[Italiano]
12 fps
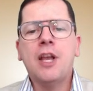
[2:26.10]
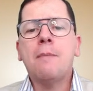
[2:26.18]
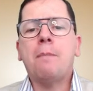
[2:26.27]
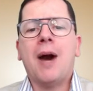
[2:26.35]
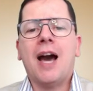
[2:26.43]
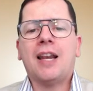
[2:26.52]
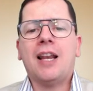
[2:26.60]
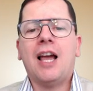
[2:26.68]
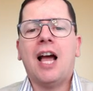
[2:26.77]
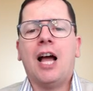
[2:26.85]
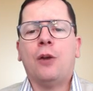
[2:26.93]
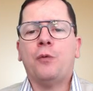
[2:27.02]

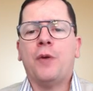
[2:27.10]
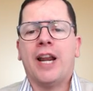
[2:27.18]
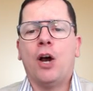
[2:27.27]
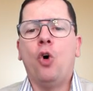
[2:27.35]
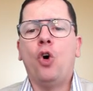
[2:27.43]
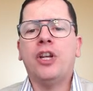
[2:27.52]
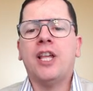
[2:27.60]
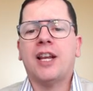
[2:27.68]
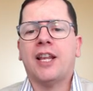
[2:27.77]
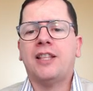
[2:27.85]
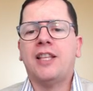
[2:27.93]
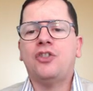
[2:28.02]
parla al faraone
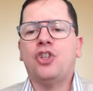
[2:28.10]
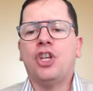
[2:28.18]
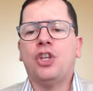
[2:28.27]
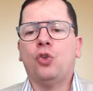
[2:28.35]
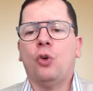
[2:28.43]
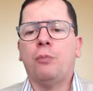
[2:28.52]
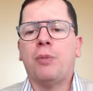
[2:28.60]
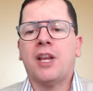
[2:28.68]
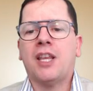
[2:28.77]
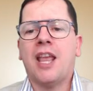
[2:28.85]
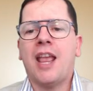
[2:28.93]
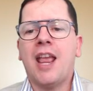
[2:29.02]
re d'Egitto
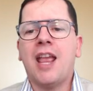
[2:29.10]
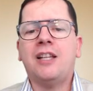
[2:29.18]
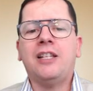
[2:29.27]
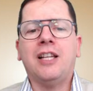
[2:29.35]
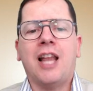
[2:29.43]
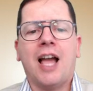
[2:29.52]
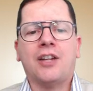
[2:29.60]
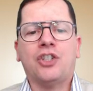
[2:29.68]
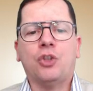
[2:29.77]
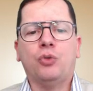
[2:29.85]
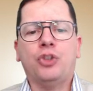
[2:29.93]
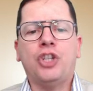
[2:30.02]
perché egli
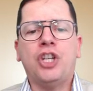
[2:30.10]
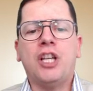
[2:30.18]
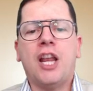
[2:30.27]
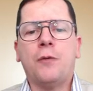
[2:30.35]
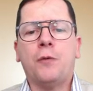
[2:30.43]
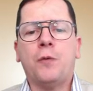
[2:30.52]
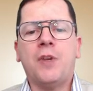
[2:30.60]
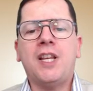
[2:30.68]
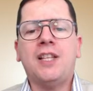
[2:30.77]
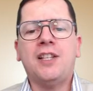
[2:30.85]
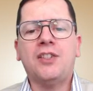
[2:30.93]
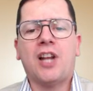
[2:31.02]
lascia uscire i
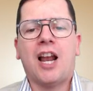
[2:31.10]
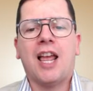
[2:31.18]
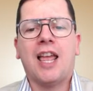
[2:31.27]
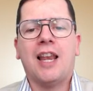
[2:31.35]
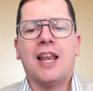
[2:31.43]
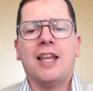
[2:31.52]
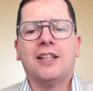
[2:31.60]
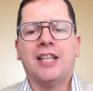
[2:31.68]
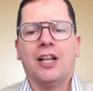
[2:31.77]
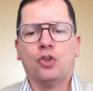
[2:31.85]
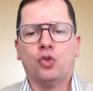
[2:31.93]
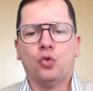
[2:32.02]
figli di Israele
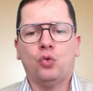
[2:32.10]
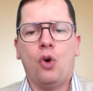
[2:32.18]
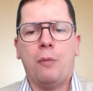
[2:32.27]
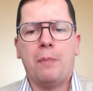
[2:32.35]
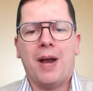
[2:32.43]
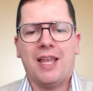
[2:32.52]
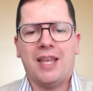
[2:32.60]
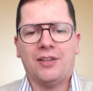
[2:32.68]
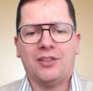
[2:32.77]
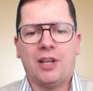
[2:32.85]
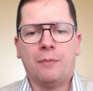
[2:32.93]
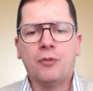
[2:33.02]
dal suo
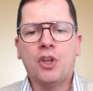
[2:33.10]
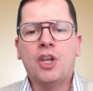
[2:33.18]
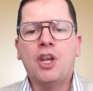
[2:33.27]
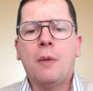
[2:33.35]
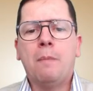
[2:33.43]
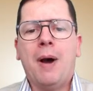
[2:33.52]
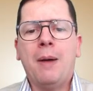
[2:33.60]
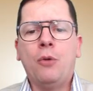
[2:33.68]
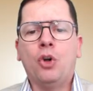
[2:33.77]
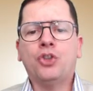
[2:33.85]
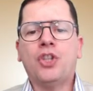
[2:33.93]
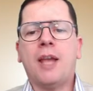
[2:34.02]
paese. Ma
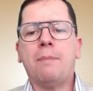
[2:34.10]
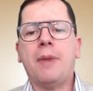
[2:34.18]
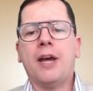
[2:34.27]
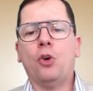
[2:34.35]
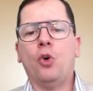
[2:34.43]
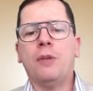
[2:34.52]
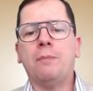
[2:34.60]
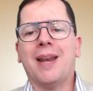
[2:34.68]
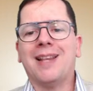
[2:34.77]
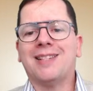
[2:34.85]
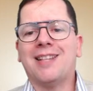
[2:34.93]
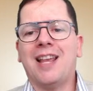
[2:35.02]
Mosè parlò in
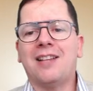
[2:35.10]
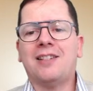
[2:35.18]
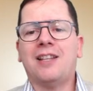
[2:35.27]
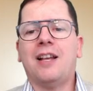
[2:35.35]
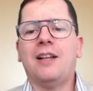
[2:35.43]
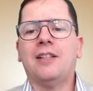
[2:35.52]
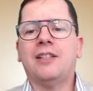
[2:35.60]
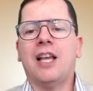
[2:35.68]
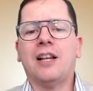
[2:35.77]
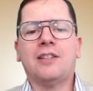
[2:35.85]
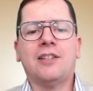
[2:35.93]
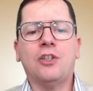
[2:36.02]
presenza
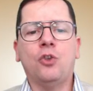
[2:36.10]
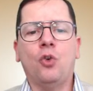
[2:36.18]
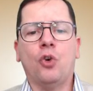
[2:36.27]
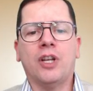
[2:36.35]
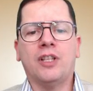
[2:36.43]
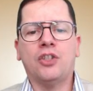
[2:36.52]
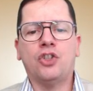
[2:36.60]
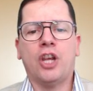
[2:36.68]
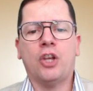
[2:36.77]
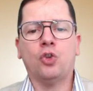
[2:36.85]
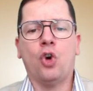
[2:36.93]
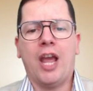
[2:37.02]
del Signore
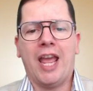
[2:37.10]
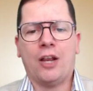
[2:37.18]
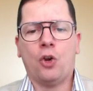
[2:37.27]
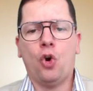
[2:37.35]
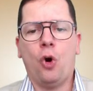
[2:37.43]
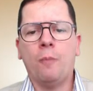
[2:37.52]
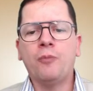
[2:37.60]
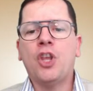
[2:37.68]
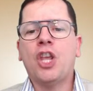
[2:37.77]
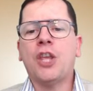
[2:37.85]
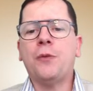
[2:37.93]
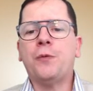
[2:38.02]
dicendo, ecco,
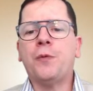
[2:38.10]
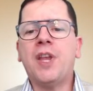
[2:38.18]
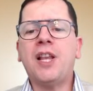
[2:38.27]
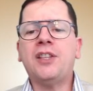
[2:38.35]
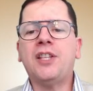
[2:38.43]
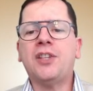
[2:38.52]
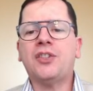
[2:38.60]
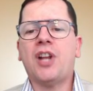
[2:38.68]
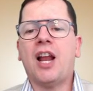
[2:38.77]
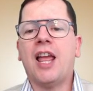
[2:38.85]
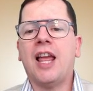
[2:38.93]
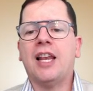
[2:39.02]
i figli di
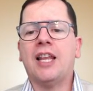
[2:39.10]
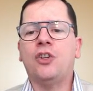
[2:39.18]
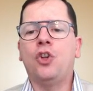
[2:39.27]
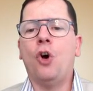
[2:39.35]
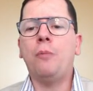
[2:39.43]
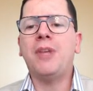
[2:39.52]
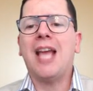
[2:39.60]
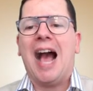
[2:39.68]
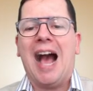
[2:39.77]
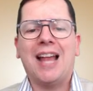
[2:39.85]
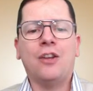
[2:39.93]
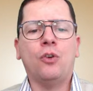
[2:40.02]
Israele non mi
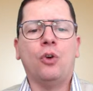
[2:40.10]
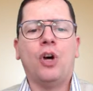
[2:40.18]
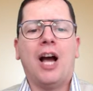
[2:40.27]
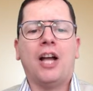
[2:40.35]
hanno,